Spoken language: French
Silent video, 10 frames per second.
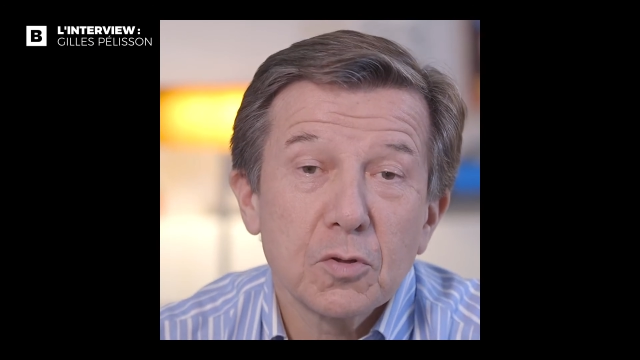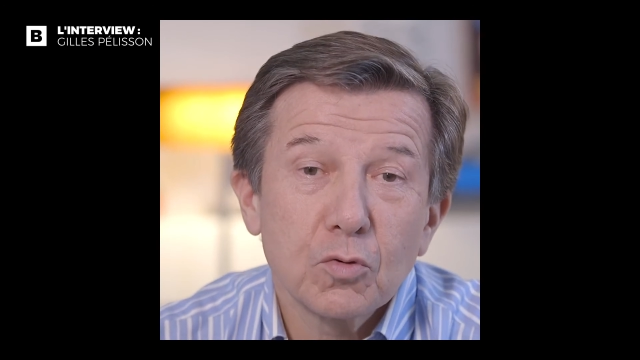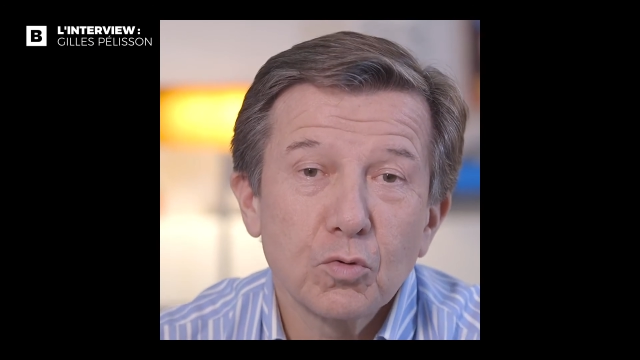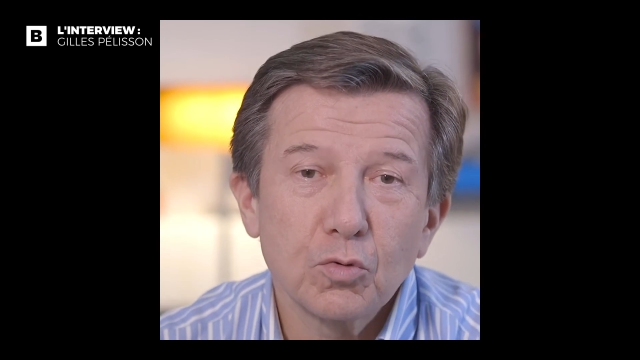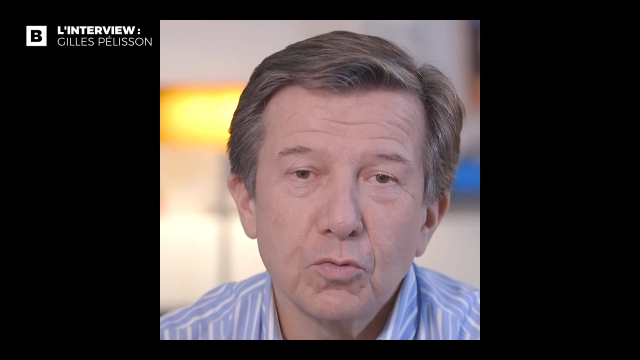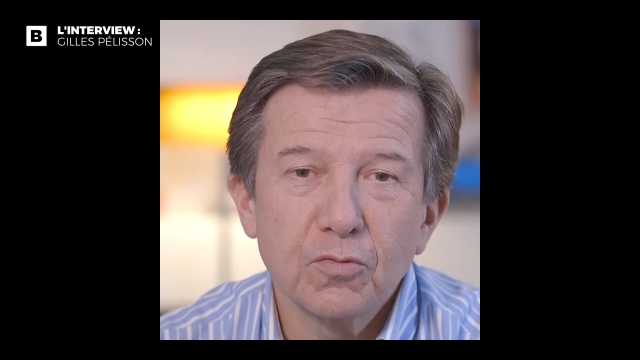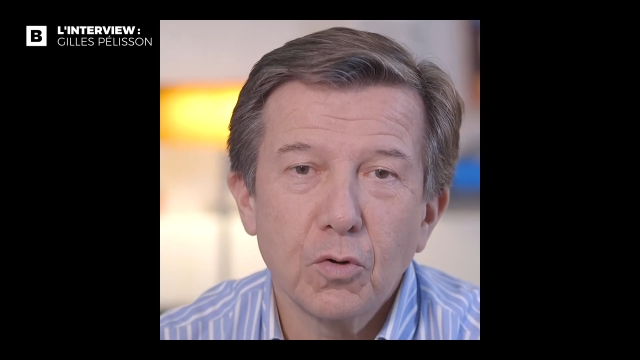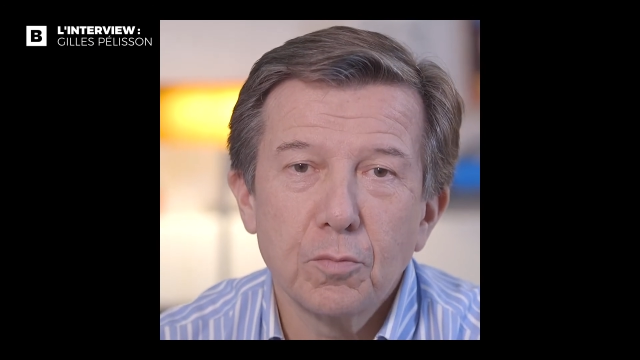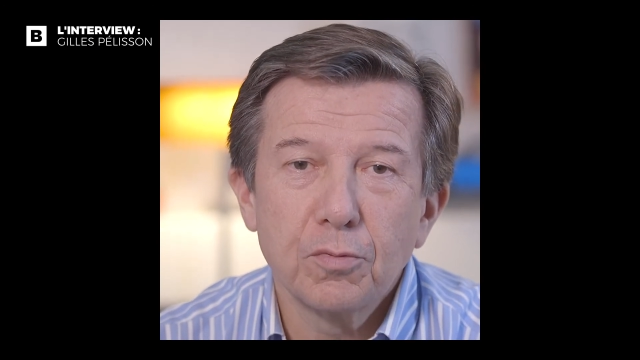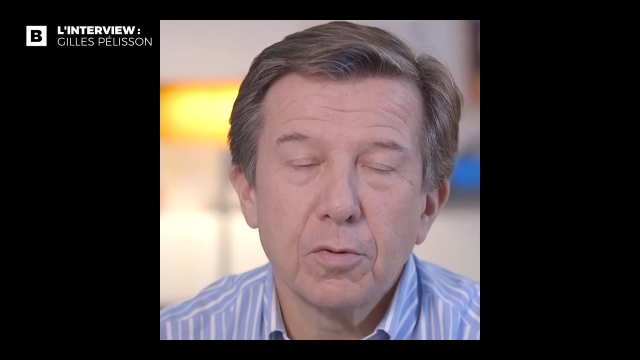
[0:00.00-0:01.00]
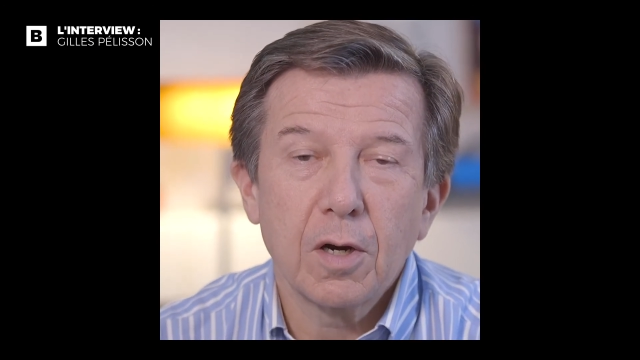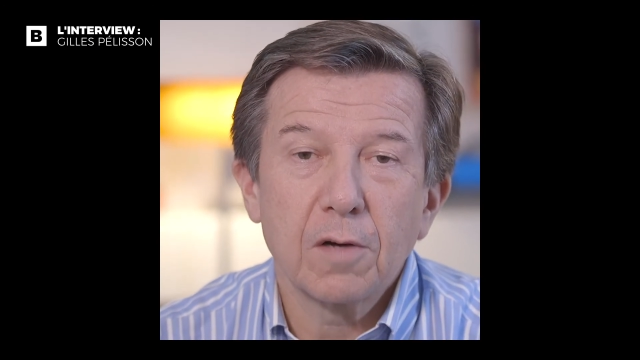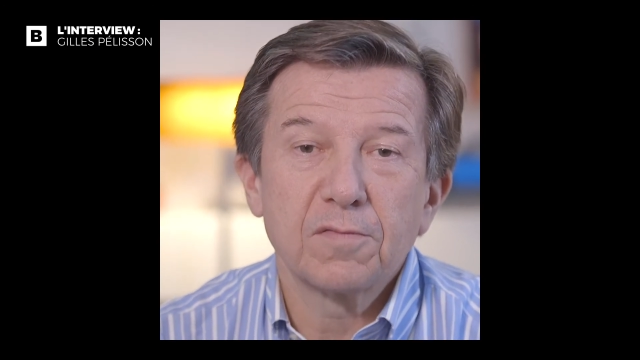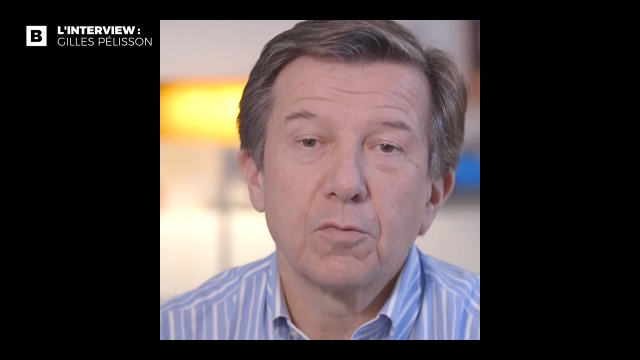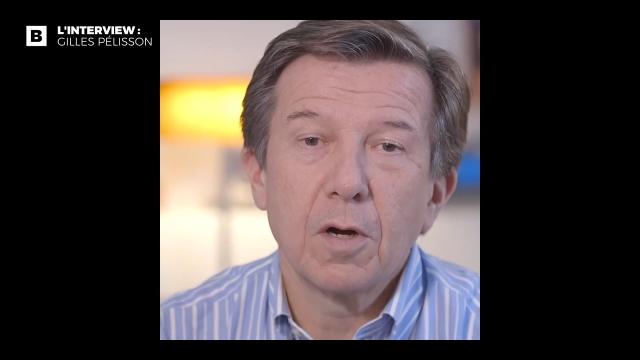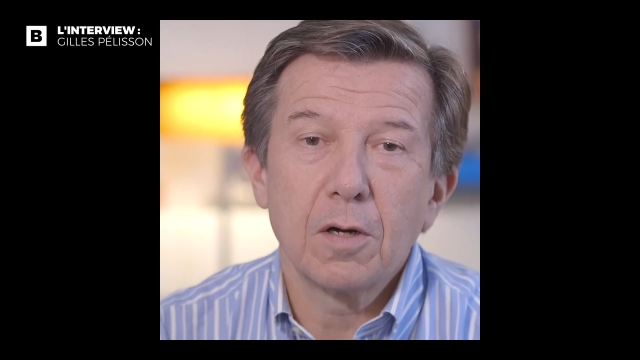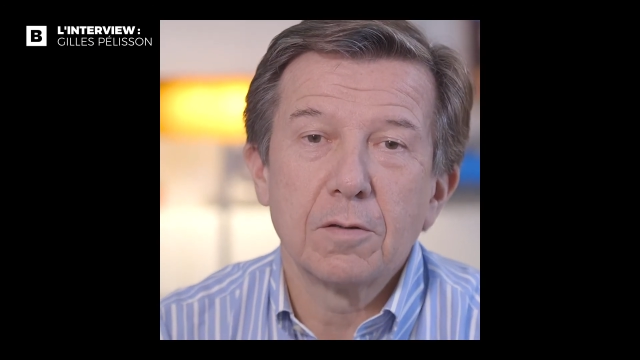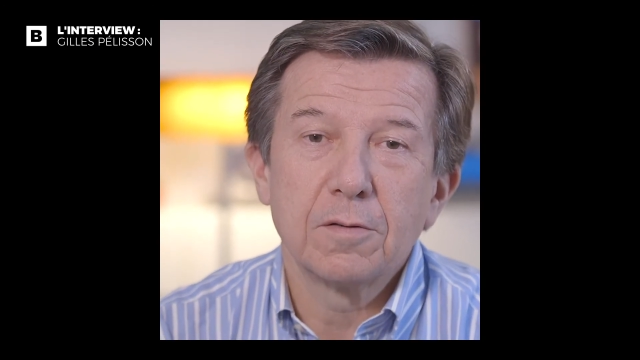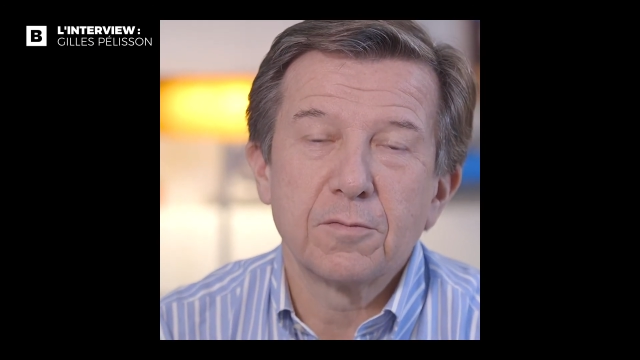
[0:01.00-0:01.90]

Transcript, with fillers: parce que je trouve qu'on peut à la fois euh,